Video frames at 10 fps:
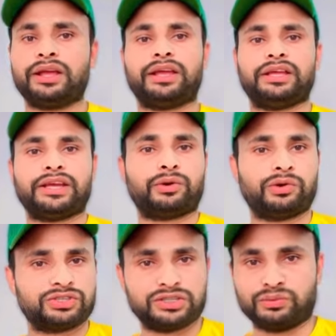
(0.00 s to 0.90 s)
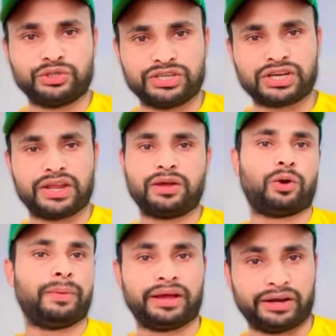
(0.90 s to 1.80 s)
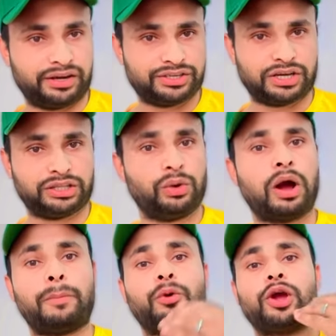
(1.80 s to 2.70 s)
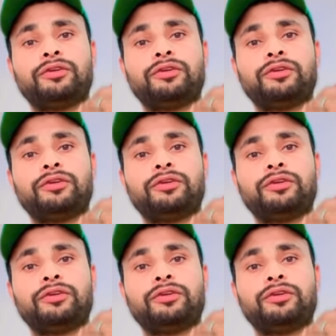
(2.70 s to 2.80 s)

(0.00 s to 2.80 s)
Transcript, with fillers: कि ये कोर्सेज मुझे चाहिए और मैं करना चाहता हूँ आपको